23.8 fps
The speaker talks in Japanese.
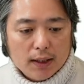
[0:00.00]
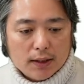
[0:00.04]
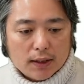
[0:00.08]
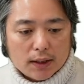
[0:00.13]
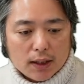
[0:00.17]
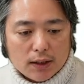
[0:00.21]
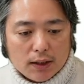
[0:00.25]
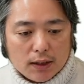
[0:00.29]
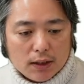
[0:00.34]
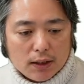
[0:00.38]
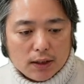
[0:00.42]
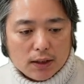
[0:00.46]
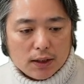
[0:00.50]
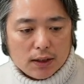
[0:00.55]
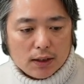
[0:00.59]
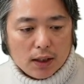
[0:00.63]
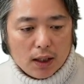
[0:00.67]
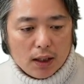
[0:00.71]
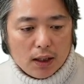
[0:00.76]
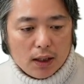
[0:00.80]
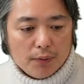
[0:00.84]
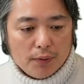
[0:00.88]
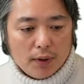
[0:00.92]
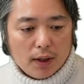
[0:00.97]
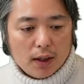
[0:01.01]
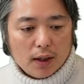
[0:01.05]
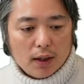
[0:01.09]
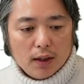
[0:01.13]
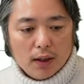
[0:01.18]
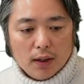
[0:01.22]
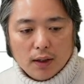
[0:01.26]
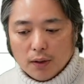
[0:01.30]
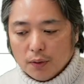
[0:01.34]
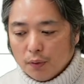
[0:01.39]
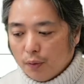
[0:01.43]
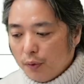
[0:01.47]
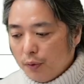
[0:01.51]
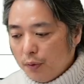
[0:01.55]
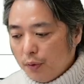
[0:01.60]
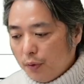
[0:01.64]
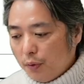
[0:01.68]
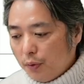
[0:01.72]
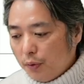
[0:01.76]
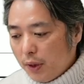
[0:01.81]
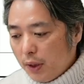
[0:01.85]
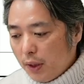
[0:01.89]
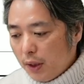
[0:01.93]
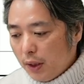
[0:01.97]
しかし実際には、こ
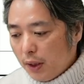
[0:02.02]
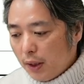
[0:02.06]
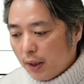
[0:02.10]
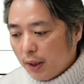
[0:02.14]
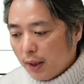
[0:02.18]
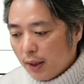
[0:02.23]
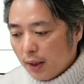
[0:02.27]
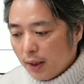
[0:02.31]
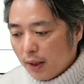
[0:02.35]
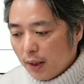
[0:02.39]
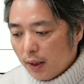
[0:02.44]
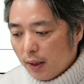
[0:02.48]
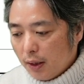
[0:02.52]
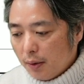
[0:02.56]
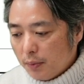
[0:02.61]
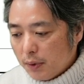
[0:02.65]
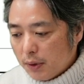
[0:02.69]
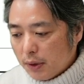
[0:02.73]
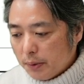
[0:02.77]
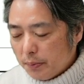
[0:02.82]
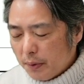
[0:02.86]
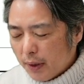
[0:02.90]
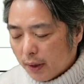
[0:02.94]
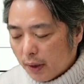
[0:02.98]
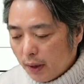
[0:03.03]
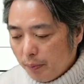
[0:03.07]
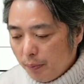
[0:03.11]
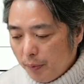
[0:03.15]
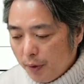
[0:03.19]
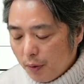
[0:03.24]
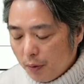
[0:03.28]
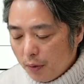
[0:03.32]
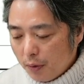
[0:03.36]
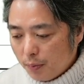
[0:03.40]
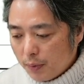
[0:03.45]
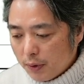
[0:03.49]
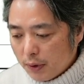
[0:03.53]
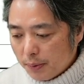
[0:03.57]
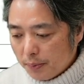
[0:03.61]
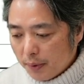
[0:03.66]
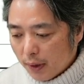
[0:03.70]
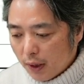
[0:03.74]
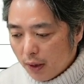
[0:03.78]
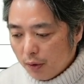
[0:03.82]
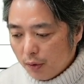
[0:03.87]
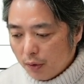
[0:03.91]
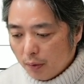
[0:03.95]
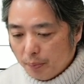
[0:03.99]
のようにえ虫歯菌、緑の
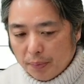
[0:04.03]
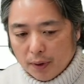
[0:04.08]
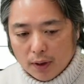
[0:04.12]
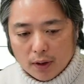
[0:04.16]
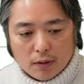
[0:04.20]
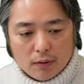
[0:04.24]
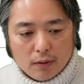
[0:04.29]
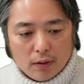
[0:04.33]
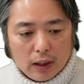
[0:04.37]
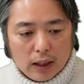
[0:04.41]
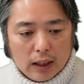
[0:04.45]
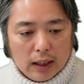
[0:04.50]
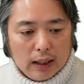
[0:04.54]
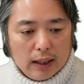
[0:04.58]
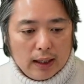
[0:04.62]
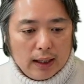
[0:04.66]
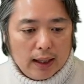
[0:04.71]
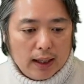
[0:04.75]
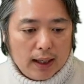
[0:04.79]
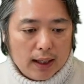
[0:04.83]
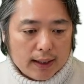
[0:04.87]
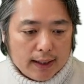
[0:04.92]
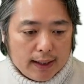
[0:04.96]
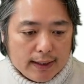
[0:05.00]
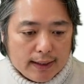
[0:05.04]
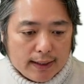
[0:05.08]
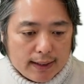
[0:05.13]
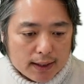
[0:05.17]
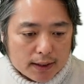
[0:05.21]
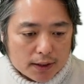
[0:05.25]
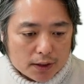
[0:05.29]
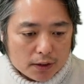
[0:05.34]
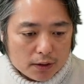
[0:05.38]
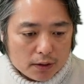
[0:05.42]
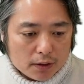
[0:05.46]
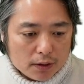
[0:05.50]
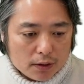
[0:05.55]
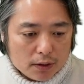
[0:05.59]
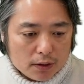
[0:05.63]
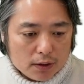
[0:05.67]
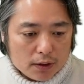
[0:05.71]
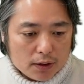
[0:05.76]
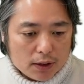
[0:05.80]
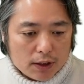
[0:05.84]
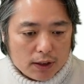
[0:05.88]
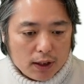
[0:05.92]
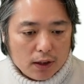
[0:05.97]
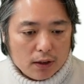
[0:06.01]
虫歯菌とピンクが近接
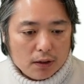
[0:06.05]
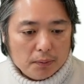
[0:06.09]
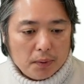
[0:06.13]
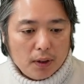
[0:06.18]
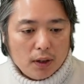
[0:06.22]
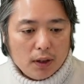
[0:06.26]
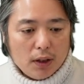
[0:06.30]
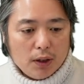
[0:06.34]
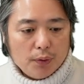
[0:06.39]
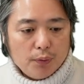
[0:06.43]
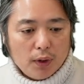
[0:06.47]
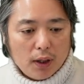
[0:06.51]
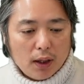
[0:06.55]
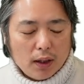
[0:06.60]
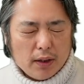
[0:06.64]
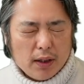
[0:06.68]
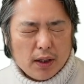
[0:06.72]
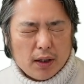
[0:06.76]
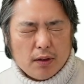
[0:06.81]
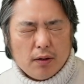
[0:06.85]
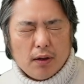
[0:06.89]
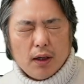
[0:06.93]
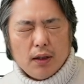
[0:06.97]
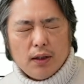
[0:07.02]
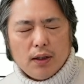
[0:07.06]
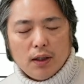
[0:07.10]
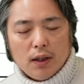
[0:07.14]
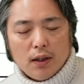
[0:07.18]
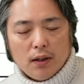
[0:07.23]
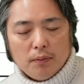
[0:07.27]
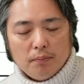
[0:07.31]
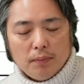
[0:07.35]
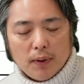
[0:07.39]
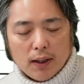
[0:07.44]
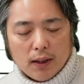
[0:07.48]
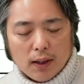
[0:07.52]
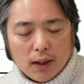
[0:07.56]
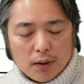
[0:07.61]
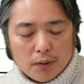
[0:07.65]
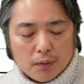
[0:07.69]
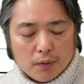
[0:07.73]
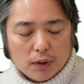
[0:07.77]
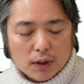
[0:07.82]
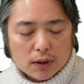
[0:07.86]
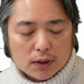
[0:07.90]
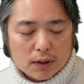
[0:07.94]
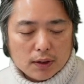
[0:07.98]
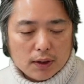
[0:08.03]
している場合には、肉眼で、まあ、
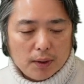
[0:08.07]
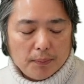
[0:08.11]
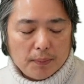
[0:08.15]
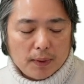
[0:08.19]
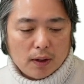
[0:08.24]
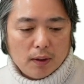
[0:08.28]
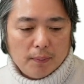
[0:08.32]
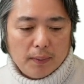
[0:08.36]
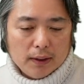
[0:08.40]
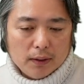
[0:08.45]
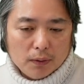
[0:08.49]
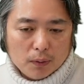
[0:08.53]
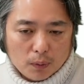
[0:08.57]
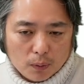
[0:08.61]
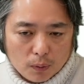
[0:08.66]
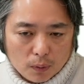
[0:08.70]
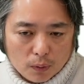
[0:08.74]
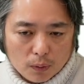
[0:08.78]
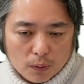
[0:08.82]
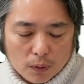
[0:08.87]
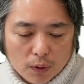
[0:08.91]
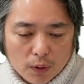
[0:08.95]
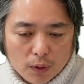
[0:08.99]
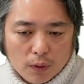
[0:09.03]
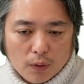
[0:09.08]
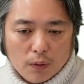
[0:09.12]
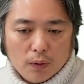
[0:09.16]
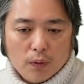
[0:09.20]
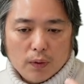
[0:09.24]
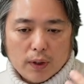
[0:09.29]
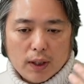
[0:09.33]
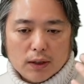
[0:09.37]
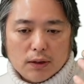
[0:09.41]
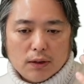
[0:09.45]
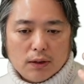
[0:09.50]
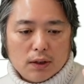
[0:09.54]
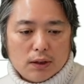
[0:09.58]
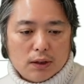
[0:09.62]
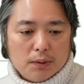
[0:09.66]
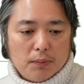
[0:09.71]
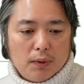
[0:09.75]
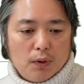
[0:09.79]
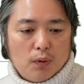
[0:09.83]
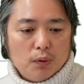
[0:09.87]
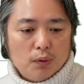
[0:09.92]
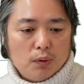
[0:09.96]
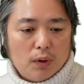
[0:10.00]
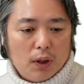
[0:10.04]
るとですね、まあ、ガバッとこう、削って
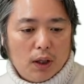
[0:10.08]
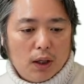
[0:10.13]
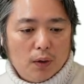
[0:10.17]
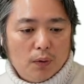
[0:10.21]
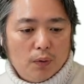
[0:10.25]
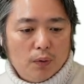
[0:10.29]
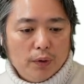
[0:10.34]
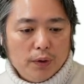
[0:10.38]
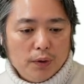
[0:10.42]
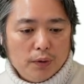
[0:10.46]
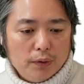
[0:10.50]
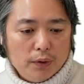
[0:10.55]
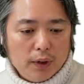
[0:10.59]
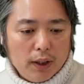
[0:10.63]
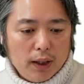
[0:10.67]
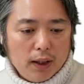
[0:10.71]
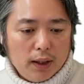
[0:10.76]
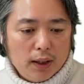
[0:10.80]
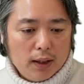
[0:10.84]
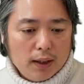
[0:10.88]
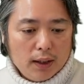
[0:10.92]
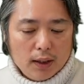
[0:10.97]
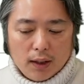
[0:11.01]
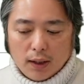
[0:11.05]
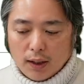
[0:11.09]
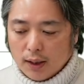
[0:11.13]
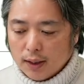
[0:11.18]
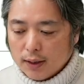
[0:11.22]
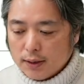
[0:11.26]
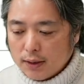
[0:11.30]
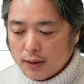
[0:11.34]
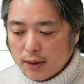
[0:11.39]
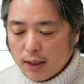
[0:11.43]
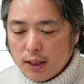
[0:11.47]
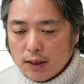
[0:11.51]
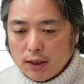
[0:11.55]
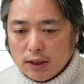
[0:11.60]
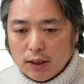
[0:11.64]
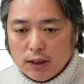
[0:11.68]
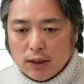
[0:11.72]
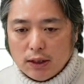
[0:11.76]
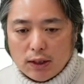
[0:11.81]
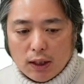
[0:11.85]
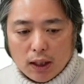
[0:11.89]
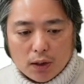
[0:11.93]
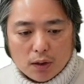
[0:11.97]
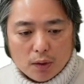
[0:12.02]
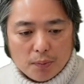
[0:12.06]
しまうことが多いので、えステージ
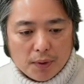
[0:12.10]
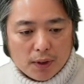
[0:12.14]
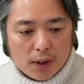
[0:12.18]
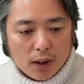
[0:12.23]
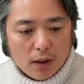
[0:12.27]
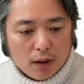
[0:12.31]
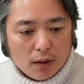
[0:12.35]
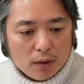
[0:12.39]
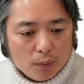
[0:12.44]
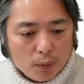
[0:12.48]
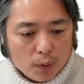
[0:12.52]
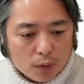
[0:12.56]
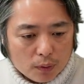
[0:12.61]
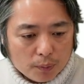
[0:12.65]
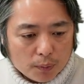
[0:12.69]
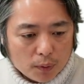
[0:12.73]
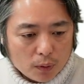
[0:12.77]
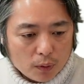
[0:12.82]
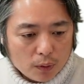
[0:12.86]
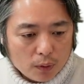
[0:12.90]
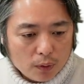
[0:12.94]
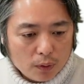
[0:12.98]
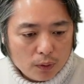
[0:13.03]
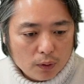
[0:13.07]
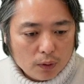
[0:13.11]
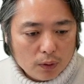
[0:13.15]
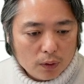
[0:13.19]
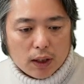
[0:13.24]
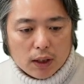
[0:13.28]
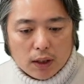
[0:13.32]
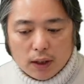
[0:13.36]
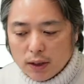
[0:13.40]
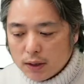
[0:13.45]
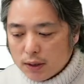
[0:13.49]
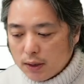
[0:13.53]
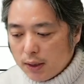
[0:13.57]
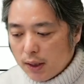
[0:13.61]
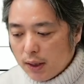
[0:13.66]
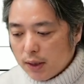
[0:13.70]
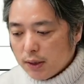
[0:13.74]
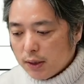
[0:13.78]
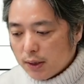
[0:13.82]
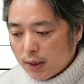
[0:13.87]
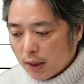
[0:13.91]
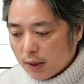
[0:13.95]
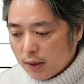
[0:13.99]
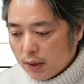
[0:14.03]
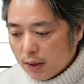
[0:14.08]
1で止められるものも、一気に
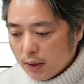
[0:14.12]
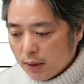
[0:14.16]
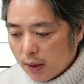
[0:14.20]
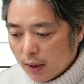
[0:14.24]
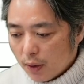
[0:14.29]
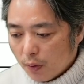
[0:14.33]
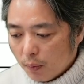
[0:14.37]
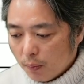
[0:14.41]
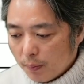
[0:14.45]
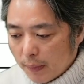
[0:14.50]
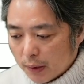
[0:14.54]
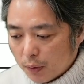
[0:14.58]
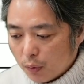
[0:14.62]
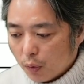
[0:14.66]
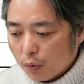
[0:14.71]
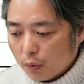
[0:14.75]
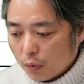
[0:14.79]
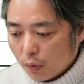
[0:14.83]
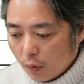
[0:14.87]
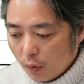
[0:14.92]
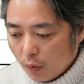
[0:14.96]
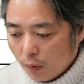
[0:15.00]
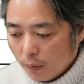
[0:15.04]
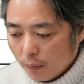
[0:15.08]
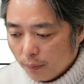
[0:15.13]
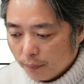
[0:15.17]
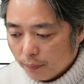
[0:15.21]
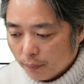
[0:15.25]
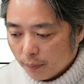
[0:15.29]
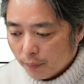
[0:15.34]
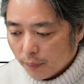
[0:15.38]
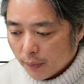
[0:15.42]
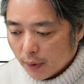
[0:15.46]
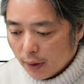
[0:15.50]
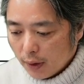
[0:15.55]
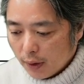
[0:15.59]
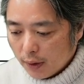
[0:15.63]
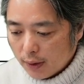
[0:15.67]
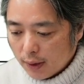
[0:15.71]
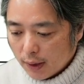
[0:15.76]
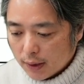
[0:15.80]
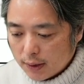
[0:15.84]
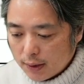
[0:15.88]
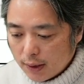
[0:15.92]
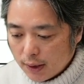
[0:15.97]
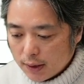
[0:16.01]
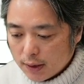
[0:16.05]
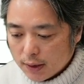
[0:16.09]
ステージ3神経を、まあ、取るといっ
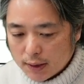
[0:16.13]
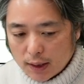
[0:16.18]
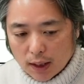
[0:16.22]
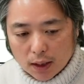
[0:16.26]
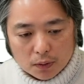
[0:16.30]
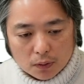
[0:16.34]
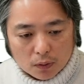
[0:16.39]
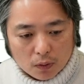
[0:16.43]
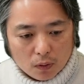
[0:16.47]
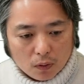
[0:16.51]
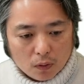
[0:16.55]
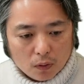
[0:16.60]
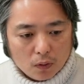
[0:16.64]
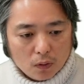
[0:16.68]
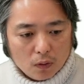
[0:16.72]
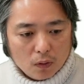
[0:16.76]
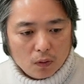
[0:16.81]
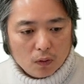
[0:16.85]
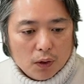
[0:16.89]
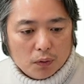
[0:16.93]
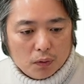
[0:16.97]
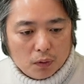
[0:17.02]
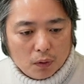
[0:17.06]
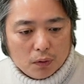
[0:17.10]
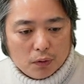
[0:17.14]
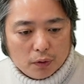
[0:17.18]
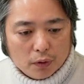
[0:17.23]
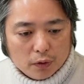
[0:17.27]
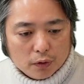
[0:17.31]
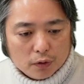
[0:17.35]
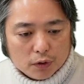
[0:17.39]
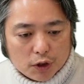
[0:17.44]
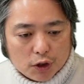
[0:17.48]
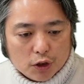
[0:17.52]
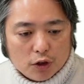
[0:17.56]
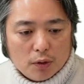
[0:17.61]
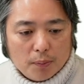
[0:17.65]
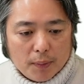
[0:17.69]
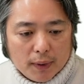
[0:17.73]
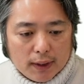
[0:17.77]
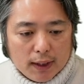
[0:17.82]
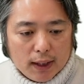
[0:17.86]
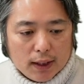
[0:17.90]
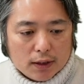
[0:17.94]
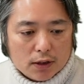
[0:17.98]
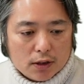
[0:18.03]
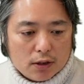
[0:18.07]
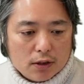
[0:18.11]
たステージ3の神経を取るという治療
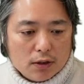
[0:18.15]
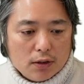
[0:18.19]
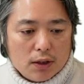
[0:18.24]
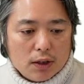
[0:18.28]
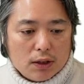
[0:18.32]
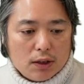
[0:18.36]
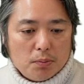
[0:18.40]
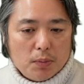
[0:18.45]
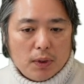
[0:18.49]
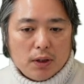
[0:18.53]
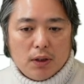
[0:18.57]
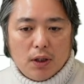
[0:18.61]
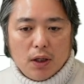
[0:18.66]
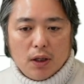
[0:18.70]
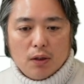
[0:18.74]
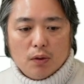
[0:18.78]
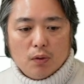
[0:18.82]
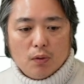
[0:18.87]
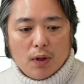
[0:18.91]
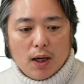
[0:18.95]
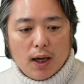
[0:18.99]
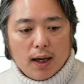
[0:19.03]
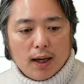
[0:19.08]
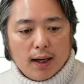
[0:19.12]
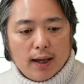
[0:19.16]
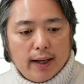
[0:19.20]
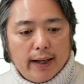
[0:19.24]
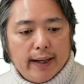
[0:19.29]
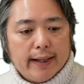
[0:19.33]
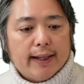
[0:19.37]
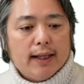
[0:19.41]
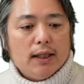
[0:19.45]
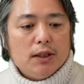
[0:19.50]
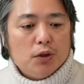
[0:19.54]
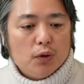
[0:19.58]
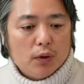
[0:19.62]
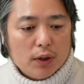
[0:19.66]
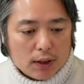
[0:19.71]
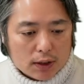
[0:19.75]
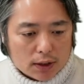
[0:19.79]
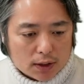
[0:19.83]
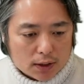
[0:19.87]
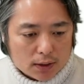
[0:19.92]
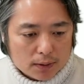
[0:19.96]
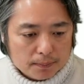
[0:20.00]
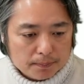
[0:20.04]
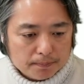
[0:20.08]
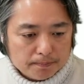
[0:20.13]
まで進んでしまっているのが現状で
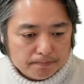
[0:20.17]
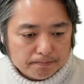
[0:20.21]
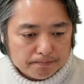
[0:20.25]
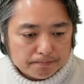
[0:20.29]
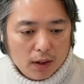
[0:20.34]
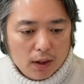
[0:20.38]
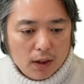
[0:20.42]
す。